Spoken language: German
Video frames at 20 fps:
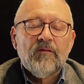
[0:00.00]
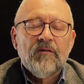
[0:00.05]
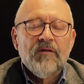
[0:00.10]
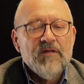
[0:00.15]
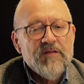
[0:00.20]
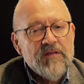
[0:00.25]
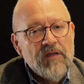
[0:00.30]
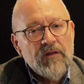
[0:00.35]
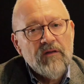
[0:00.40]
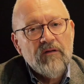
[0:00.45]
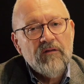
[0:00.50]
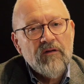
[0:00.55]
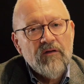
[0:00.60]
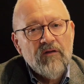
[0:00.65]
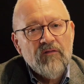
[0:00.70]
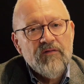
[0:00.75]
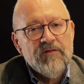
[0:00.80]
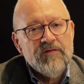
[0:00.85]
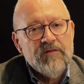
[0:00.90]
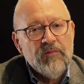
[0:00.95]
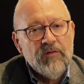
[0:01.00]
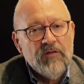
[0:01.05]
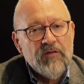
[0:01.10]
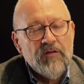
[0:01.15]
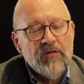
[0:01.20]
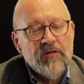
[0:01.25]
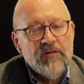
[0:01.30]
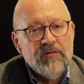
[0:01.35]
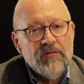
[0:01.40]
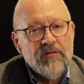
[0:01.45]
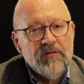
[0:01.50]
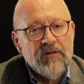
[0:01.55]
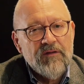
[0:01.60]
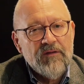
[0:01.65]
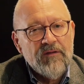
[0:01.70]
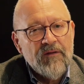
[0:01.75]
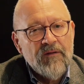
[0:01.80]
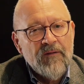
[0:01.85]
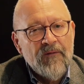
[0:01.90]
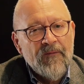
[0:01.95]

Und das hat auch eine gewisse Bedeutung, denn